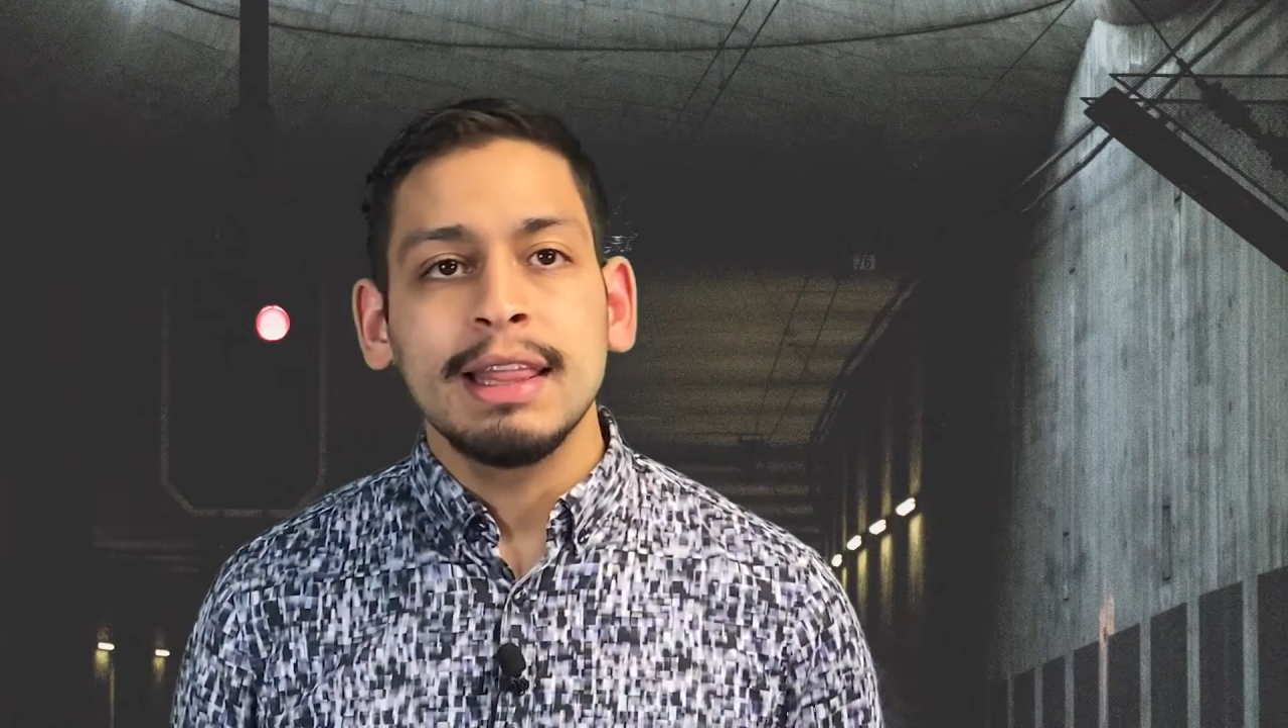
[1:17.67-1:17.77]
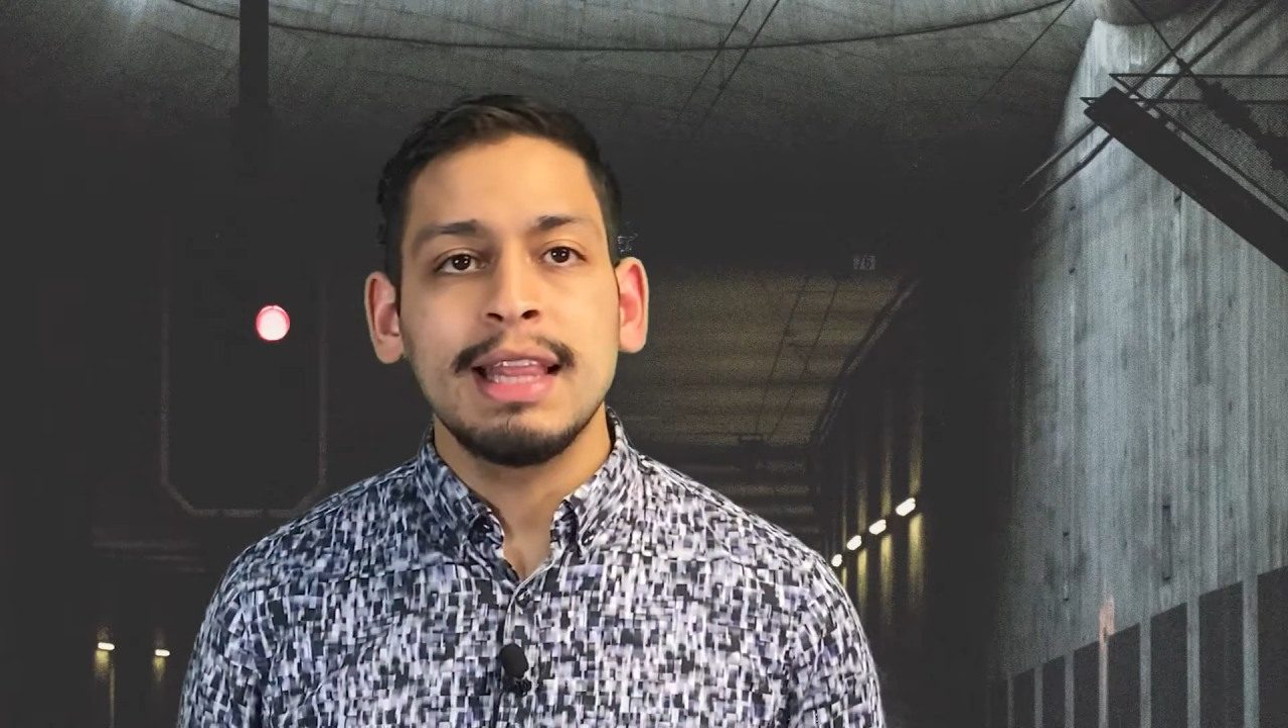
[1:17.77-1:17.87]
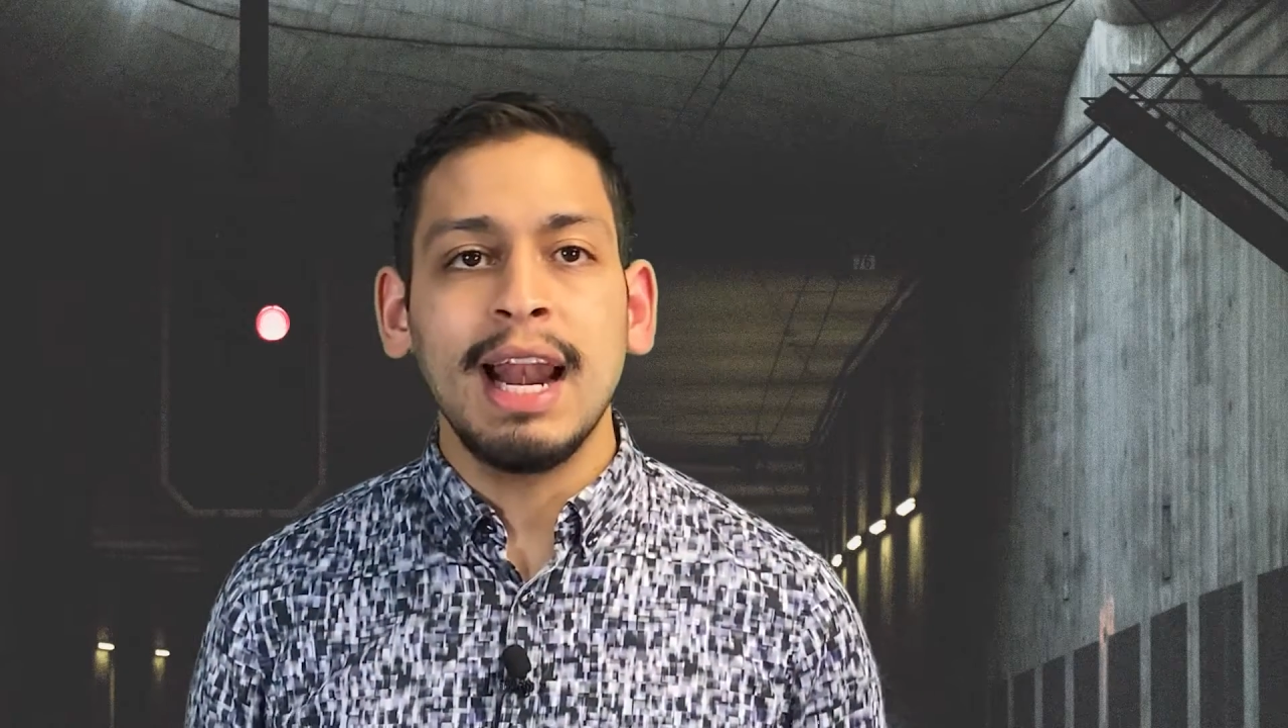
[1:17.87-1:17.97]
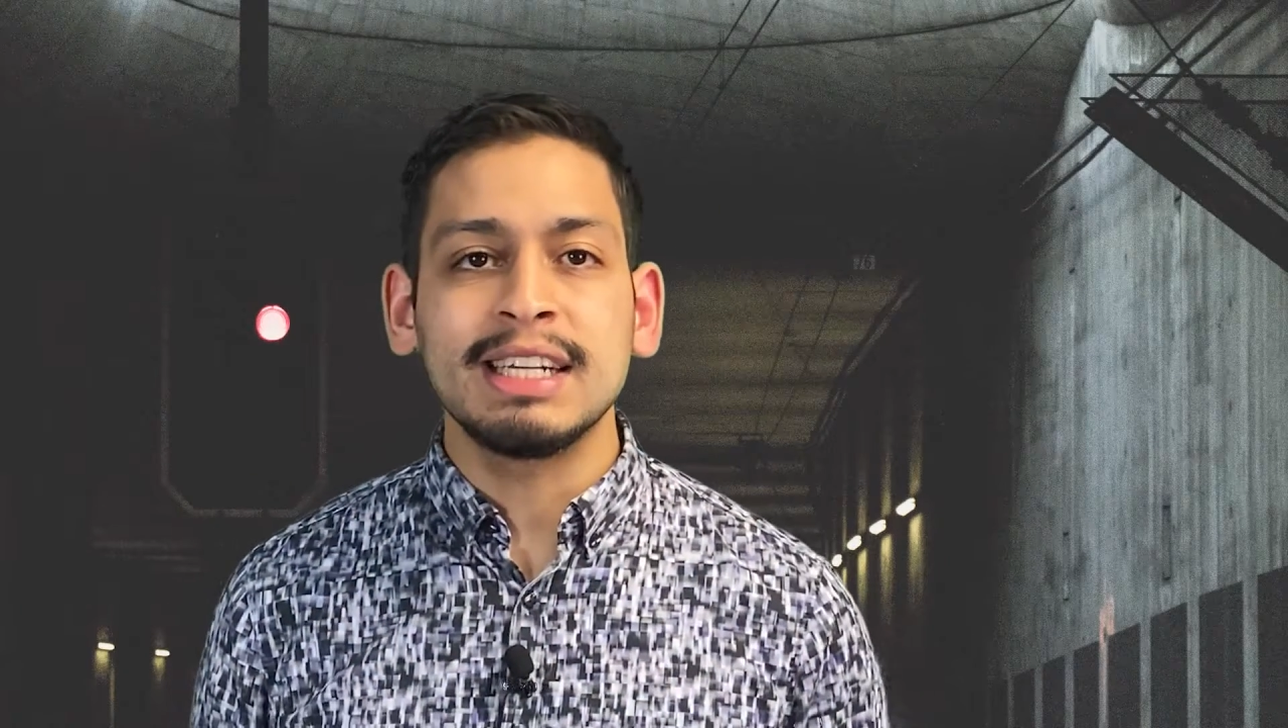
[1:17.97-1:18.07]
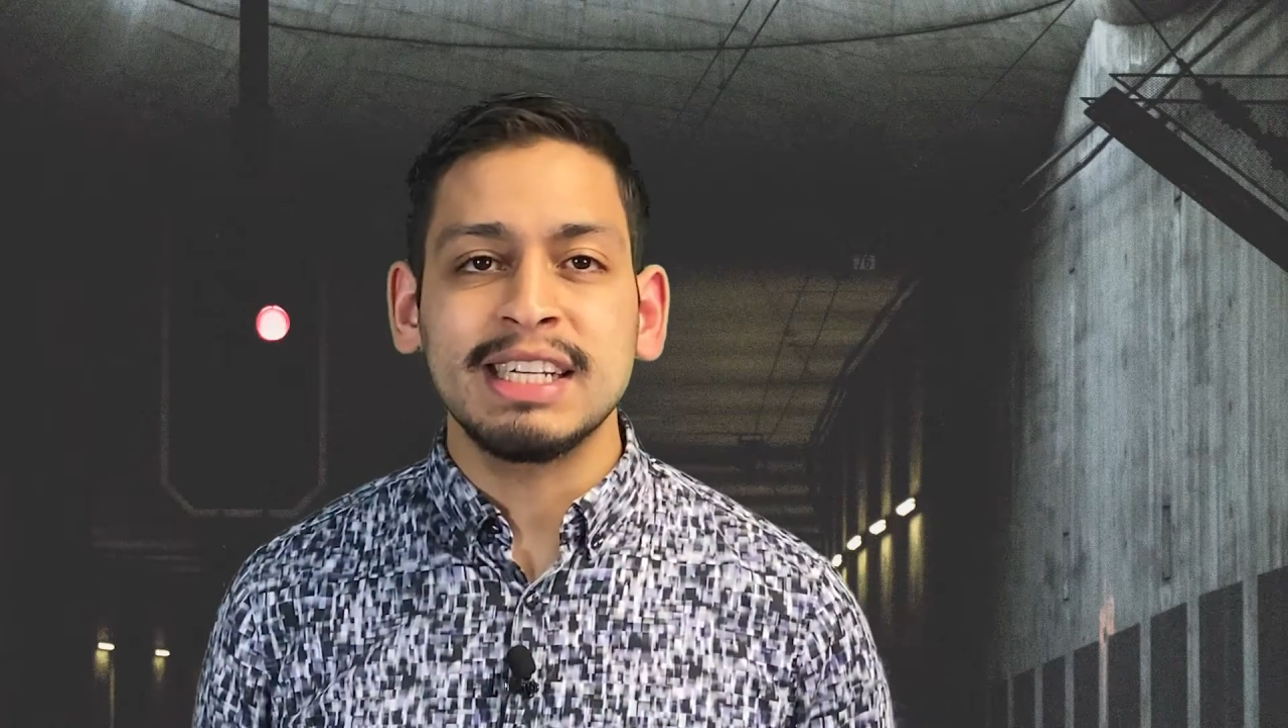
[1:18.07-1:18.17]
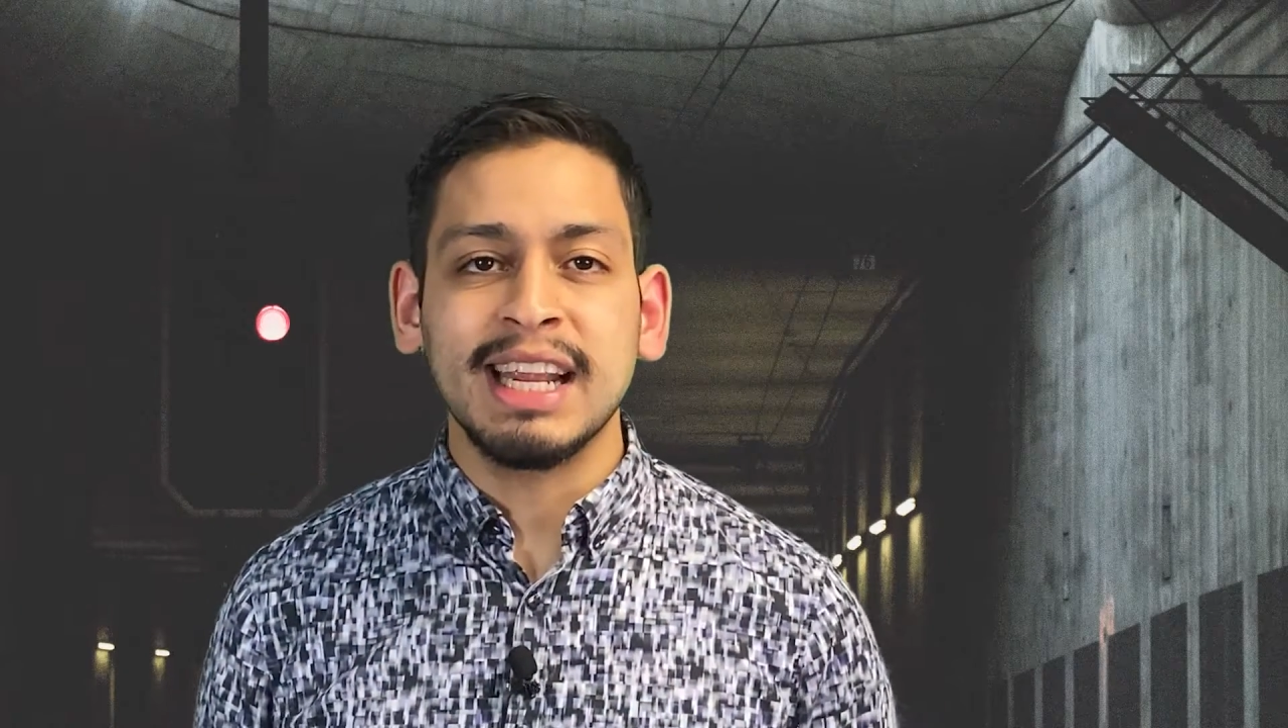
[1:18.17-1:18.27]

de las